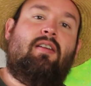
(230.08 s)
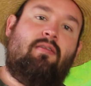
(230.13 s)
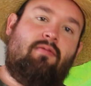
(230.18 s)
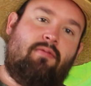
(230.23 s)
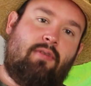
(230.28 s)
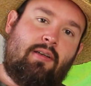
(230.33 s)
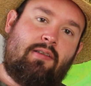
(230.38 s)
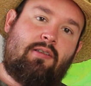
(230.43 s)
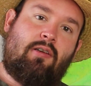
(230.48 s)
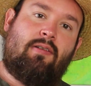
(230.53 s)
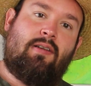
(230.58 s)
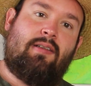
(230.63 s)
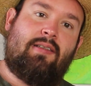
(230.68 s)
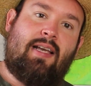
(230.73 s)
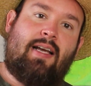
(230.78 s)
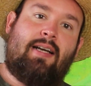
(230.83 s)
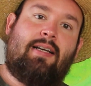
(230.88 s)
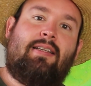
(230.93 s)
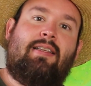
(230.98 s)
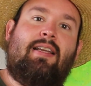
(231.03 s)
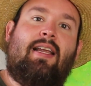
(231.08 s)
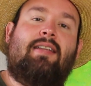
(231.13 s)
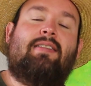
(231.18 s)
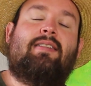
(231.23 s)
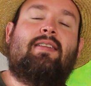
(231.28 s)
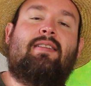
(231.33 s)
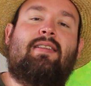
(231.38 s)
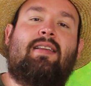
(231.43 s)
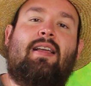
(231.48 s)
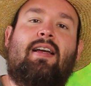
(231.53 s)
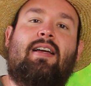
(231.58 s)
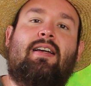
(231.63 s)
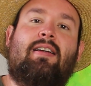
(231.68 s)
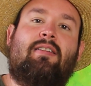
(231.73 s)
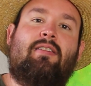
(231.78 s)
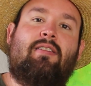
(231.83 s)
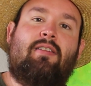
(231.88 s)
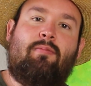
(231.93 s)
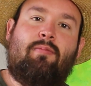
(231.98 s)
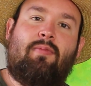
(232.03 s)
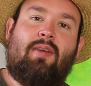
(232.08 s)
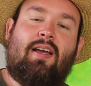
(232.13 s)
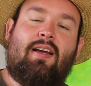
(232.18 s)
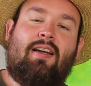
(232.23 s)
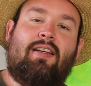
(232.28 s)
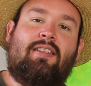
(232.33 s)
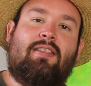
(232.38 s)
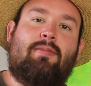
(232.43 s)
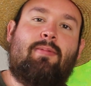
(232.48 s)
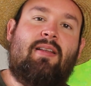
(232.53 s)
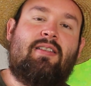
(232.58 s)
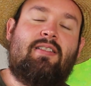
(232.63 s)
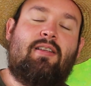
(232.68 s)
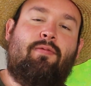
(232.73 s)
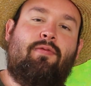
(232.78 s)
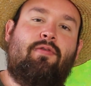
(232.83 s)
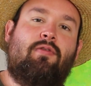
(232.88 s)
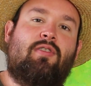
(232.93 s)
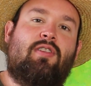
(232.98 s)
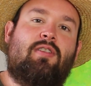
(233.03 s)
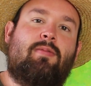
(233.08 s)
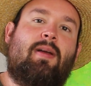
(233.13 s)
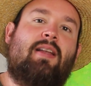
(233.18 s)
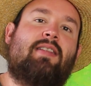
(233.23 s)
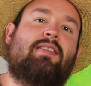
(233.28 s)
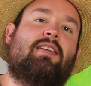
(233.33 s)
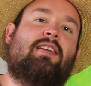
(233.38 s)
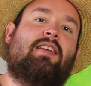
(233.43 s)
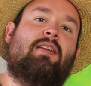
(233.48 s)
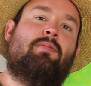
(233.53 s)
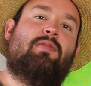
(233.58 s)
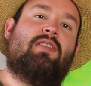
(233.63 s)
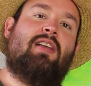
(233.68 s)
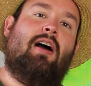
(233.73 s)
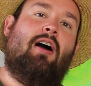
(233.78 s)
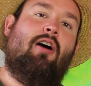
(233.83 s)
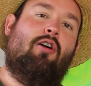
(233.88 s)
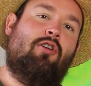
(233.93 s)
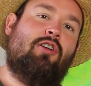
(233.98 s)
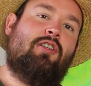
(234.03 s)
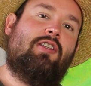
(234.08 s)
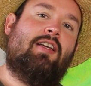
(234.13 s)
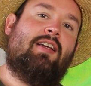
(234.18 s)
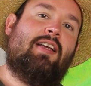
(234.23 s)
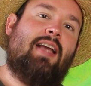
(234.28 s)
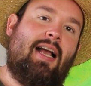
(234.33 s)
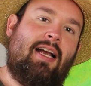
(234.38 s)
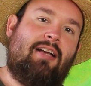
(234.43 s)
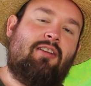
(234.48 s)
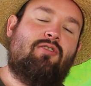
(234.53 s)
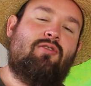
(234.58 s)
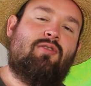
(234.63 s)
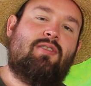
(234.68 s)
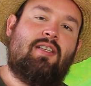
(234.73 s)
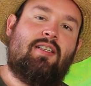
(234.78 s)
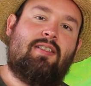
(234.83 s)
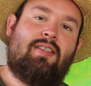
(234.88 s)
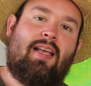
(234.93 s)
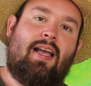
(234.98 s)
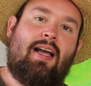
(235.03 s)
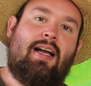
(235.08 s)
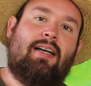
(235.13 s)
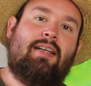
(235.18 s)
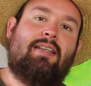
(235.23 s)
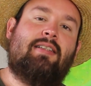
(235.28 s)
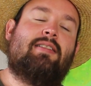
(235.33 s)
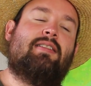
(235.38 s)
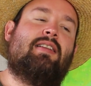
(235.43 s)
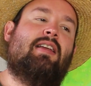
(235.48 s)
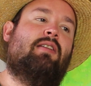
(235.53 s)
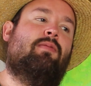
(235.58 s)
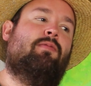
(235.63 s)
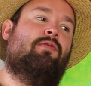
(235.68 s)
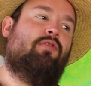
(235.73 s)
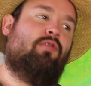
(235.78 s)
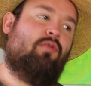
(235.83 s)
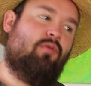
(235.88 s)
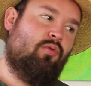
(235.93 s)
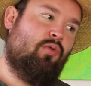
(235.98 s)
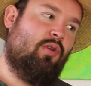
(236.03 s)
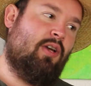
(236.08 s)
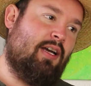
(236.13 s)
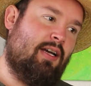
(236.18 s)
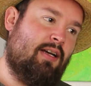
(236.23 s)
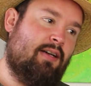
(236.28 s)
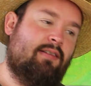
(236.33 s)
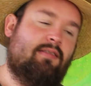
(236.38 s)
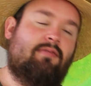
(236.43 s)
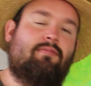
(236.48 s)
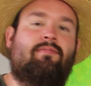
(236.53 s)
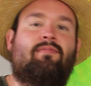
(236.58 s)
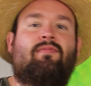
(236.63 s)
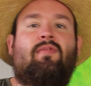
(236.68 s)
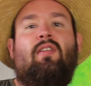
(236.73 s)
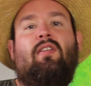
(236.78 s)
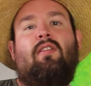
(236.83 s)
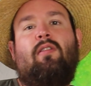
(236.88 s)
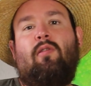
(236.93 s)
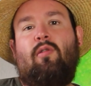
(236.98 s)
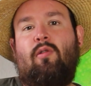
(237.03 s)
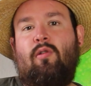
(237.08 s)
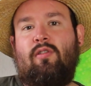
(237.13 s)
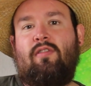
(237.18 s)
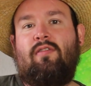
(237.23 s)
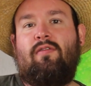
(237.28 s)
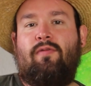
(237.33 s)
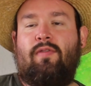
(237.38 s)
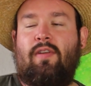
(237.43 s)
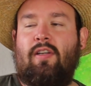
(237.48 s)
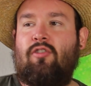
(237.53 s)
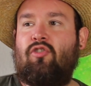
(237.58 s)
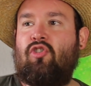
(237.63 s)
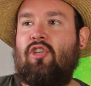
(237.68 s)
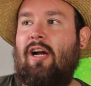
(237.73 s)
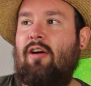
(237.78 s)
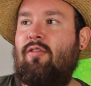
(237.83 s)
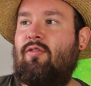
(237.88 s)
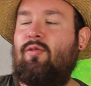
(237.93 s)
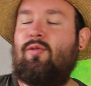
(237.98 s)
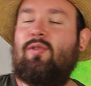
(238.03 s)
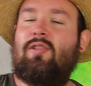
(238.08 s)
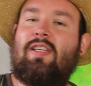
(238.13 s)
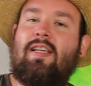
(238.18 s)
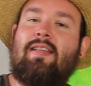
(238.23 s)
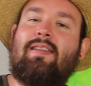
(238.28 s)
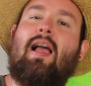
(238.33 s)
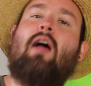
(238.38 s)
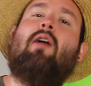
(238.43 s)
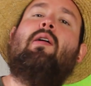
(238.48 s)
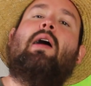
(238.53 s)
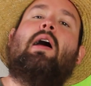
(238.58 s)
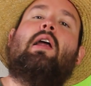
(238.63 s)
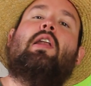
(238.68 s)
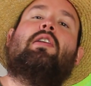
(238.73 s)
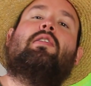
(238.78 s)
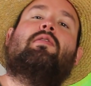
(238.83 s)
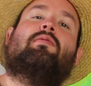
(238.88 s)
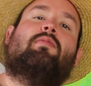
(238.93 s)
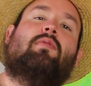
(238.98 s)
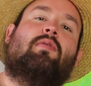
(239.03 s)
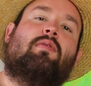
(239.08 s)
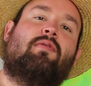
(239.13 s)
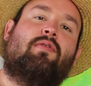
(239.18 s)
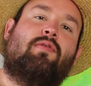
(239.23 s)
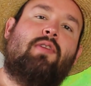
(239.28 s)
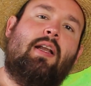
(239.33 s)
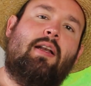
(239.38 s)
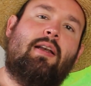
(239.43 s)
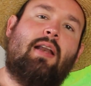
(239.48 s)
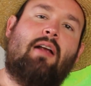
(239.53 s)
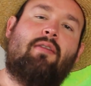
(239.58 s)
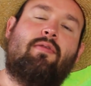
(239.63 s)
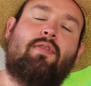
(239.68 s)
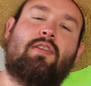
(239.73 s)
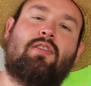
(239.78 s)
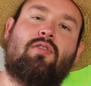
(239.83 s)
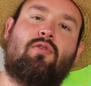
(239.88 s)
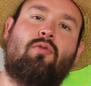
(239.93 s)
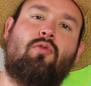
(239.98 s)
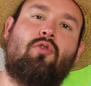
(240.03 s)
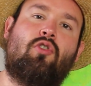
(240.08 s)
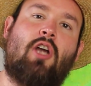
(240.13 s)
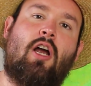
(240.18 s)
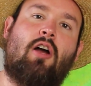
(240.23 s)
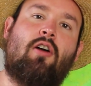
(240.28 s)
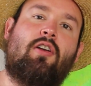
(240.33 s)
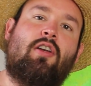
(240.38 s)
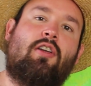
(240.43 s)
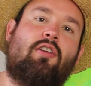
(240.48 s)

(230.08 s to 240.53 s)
Wie schon gesagt, nächstes Jahr im Jahr 2024 gibt es auch den Kaktus des Jahres, dann im Frühjahr. Und wir schauen uns das auch an. Vielen Dank fürs Zuschauen.